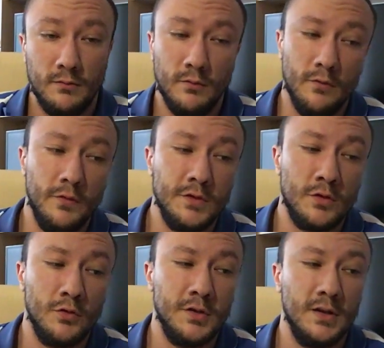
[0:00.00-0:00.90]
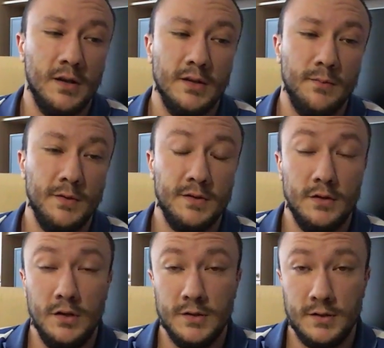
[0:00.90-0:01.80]
Ну, в инструкции так и написано,
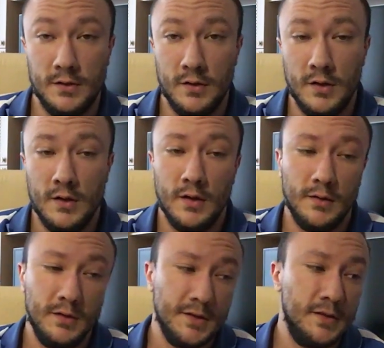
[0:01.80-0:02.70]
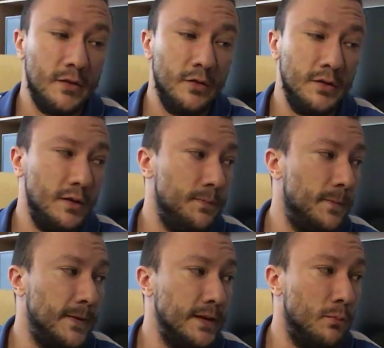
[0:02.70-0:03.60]
нестероидный
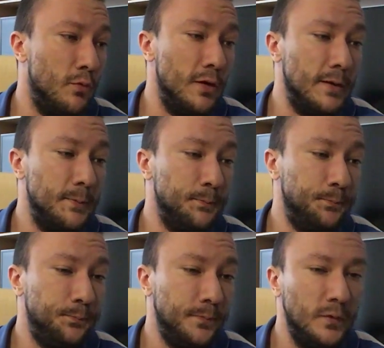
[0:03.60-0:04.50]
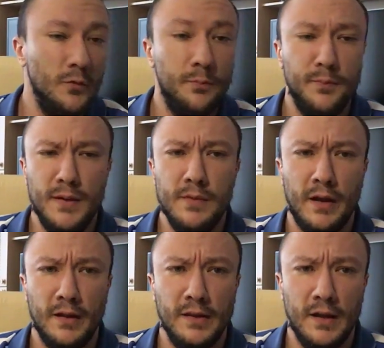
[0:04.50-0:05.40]
а, анаболик. Ну,
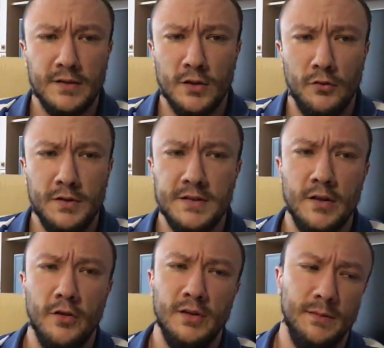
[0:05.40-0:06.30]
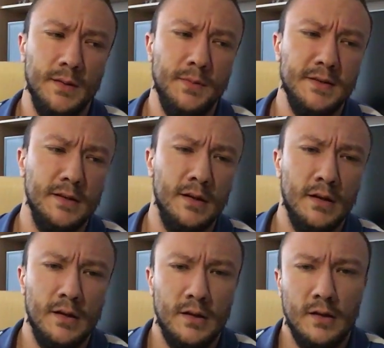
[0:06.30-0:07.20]
примерно так. Слово нестероид там написано –
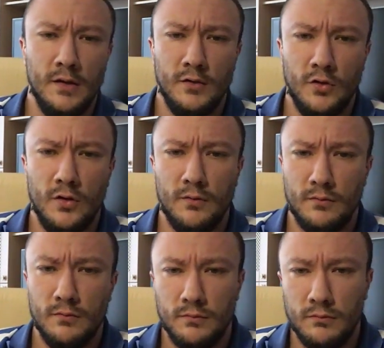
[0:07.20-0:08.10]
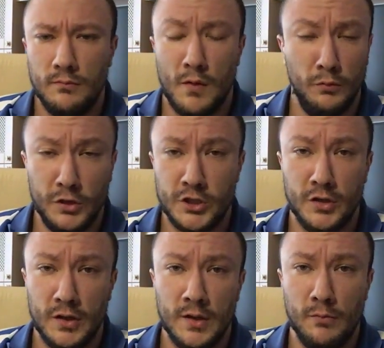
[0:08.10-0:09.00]
но, по-моему,
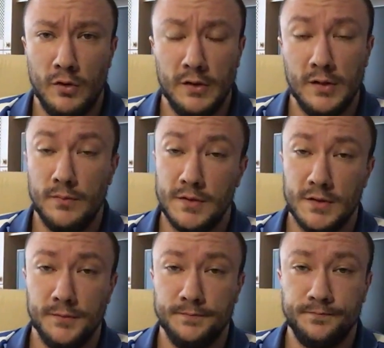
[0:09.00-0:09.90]
даже и анаболик написан.